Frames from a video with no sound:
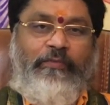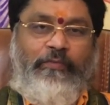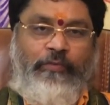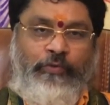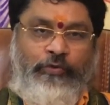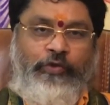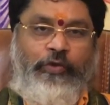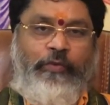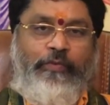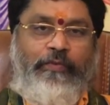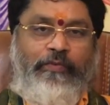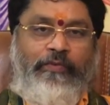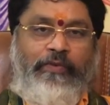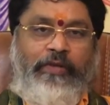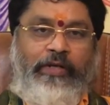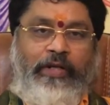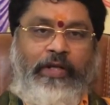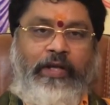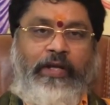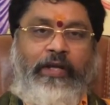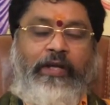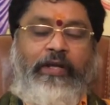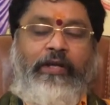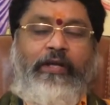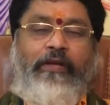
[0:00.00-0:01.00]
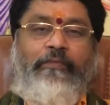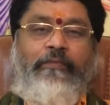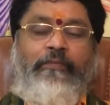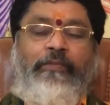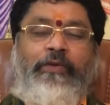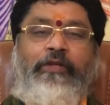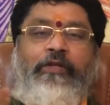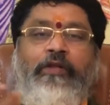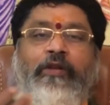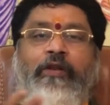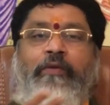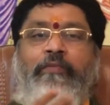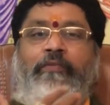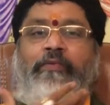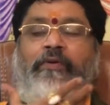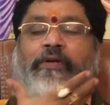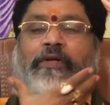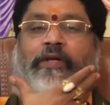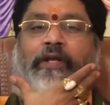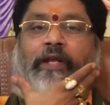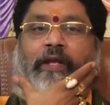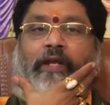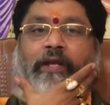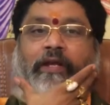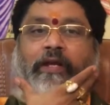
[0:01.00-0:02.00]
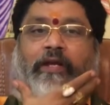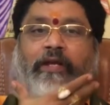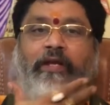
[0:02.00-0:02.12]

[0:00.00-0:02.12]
భుజం అంటే మిథునము అంటే